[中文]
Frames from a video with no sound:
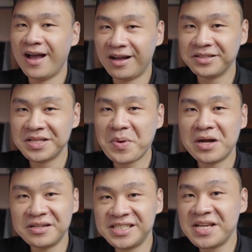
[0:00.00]
好的，那么
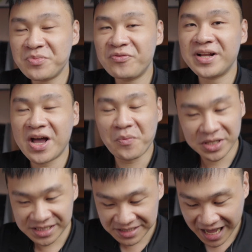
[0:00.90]
耳机的部分呢，我已
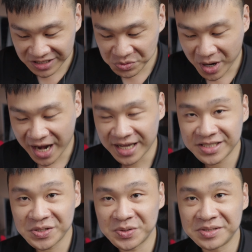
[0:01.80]
经拿出来了，
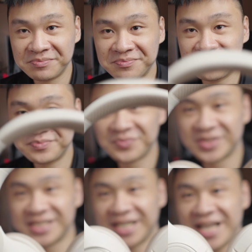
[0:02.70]
就是
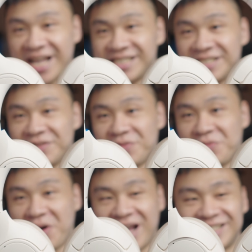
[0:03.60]
这个样子。
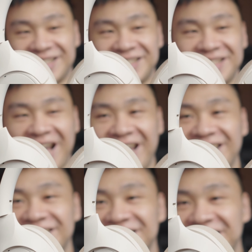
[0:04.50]
哇
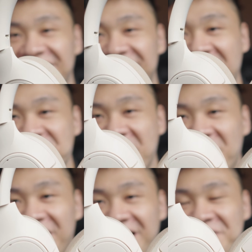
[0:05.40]
塞，这个也太
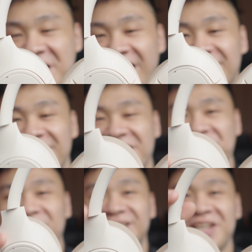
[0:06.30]
漂亮了吧！
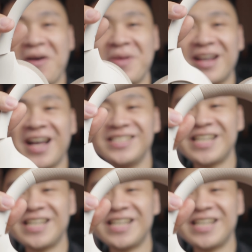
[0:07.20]
比照片看